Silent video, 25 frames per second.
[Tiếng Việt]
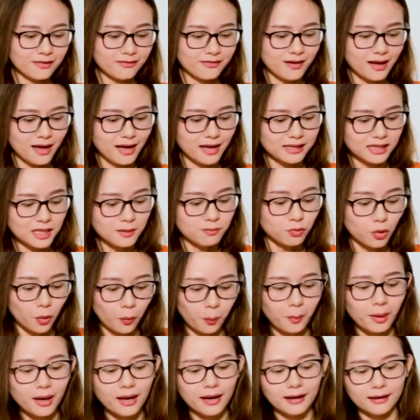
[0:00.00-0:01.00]
và tiếp
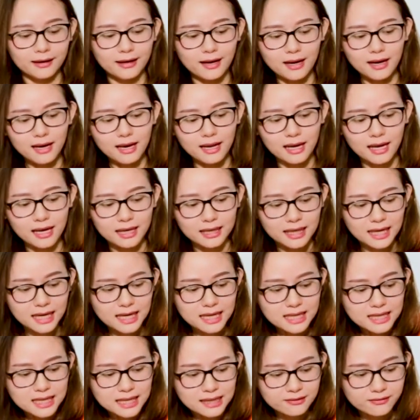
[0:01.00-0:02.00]
tục đó là
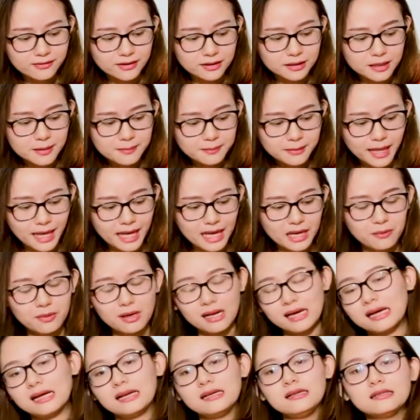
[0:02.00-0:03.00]
cái thành phần tiếp theo
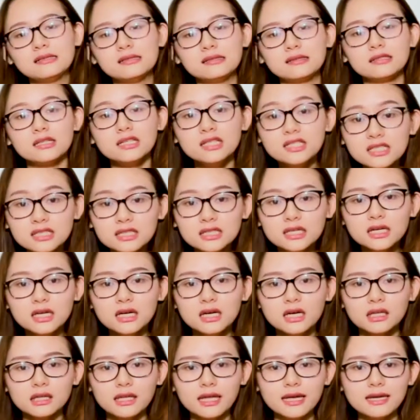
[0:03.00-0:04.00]
là lượng đường
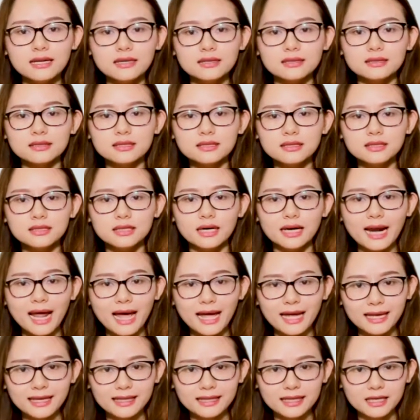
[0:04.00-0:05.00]
thì lượng đường ở
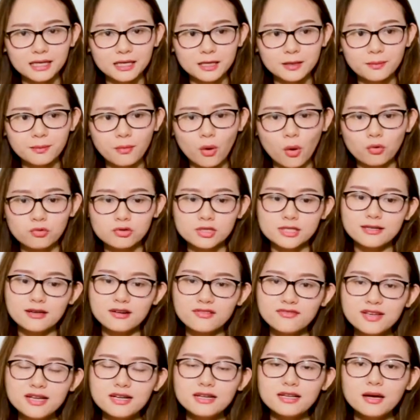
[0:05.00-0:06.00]
đây thì một
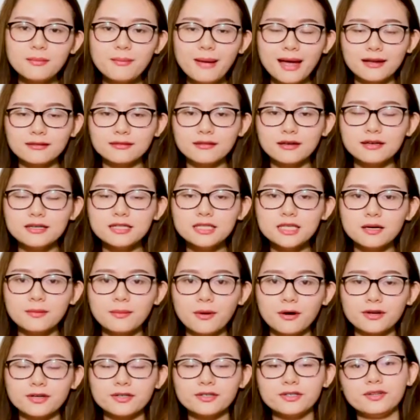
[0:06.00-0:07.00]
serving nó mang tới cho
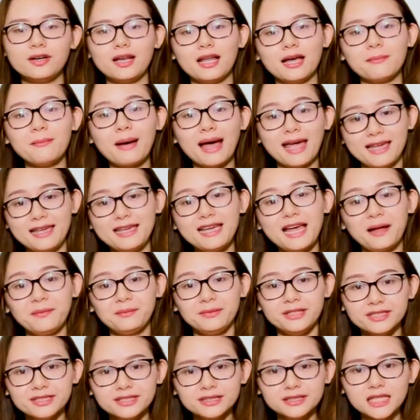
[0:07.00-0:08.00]
mọi người là 7
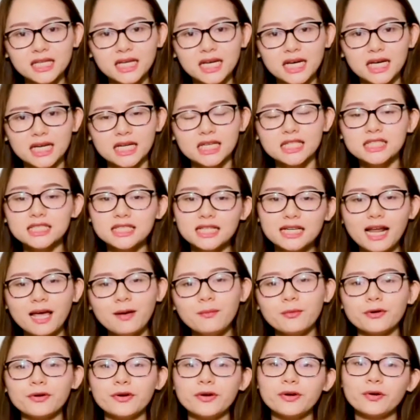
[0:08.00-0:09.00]
gram đường đường ở
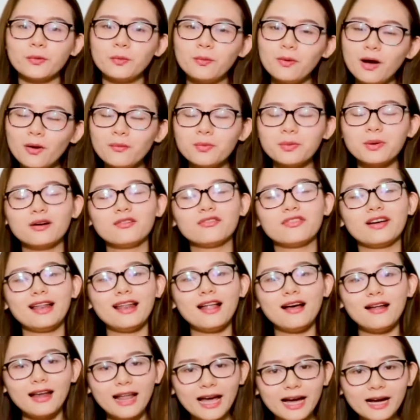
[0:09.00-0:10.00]
đây mọi người cũng không cần phải
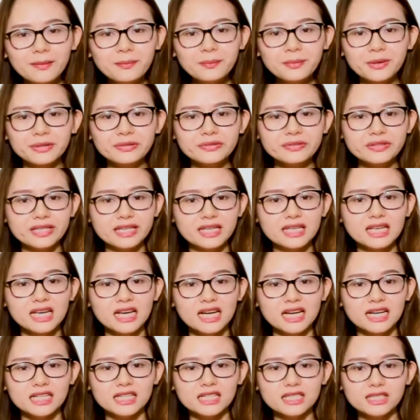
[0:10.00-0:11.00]
lo lắng bởi vì
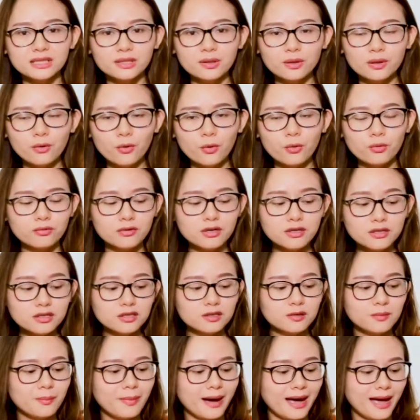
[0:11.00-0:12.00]
nguồn
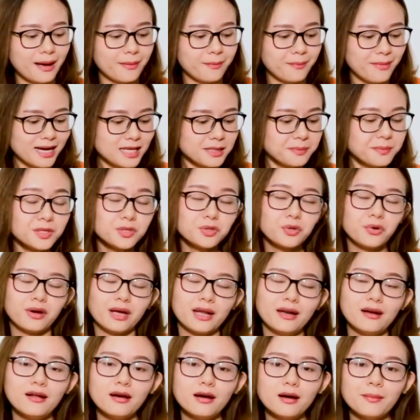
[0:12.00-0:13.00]
đường mà mass muscle
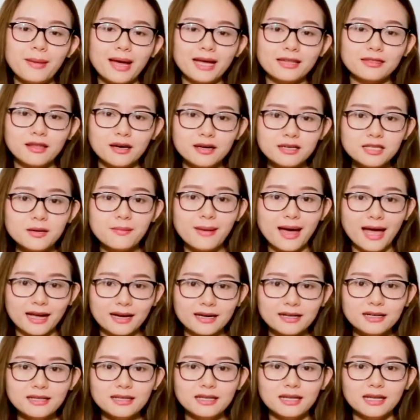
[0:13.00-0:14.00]
gainer mang tới cho
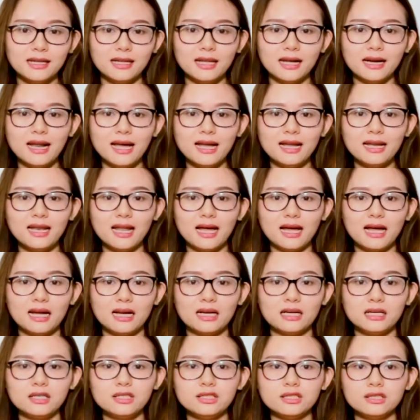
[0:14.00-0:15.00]
bạn á là đây
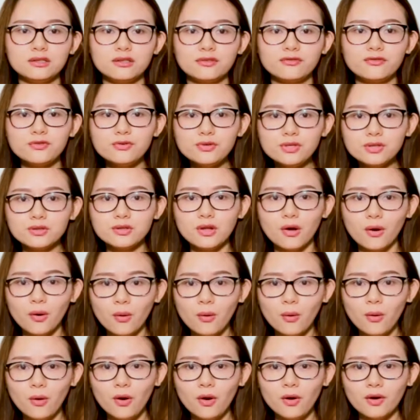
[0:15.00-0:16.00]
là đường fructose
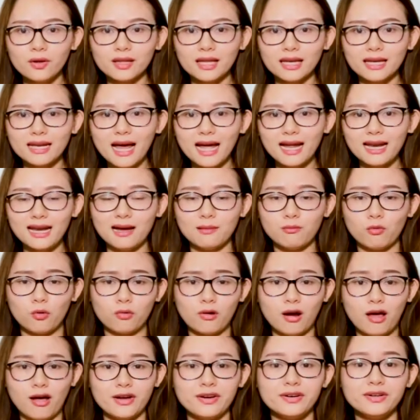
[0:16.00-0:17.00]
thì đây là
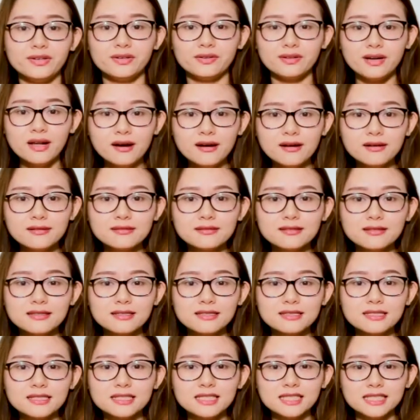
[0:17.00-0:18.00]
một loại đường đơn
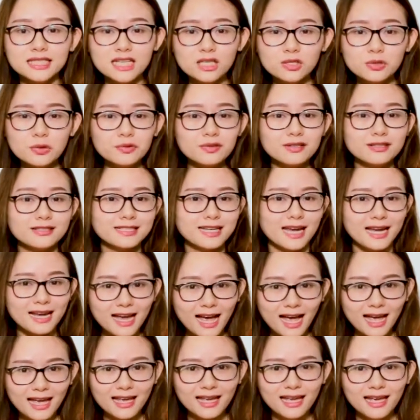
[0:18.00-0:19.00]
từ chiết xuất từ trái
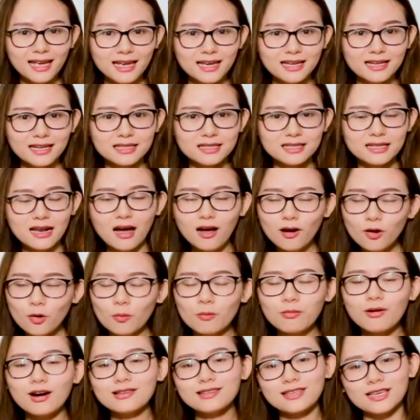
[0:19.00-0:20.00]
cây nó
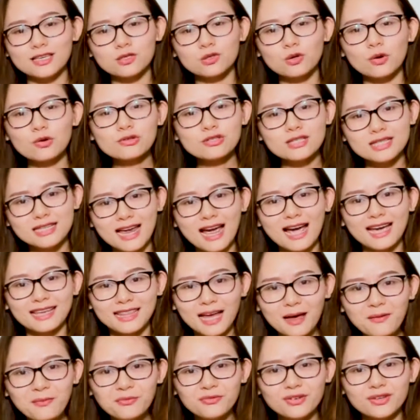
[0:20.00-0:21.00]
cũng có chỉ số GI
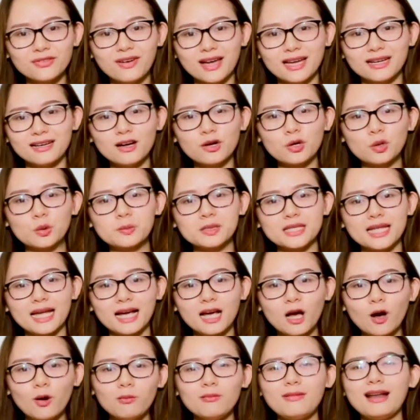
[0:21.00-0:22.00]
thấp vì vậy nó cũng sẽ
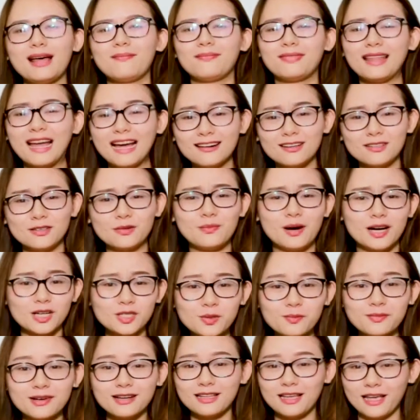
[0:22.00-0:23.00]
không làm tăng lượng mỡ
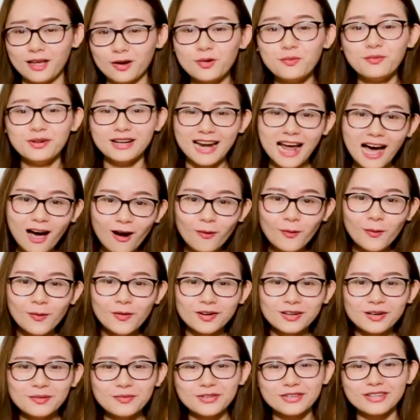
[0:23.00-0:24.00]
trong cơ thể của mình đâu
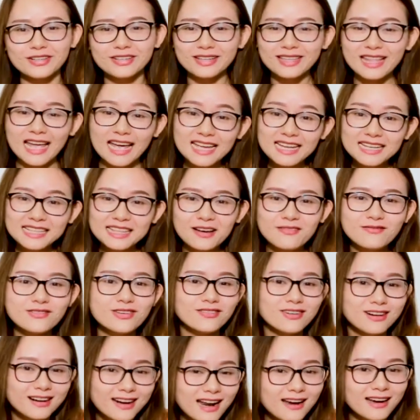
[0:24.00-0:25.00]
nên mọi người có thể yên tâm
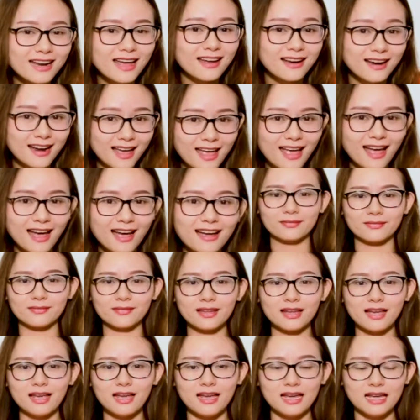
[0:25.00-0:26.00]
về vấn đề này ha
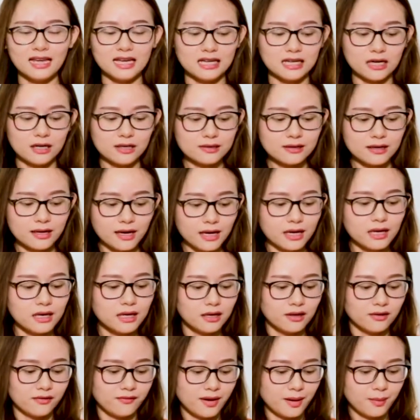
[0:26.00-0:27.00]
ok
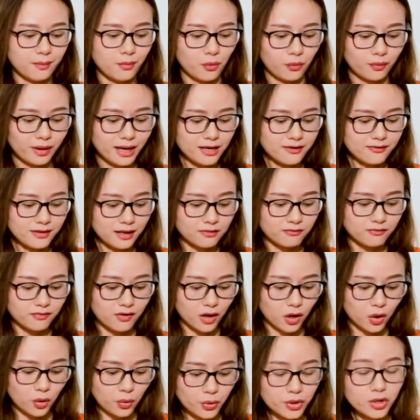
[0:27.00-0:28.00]
và một cái thành
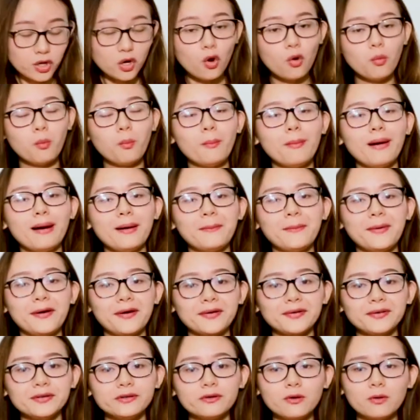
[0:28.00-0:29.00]
phần cuối cùng mà
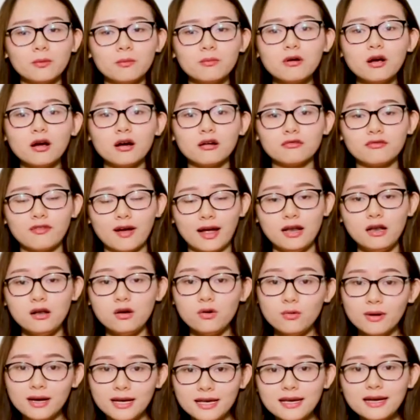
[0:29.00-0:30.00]
mọi người cũng cần phải
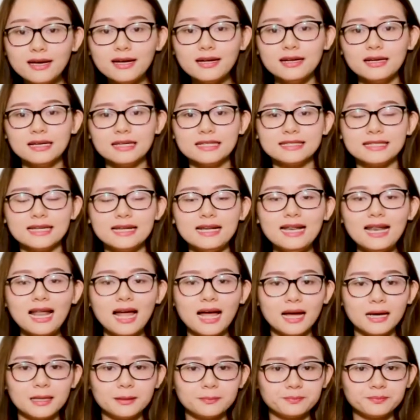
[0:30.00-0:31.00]
lưu ý á, chính
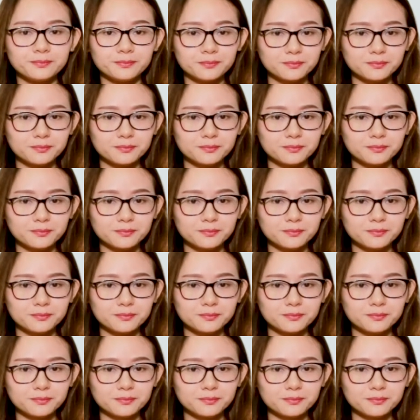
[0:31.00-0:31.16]
là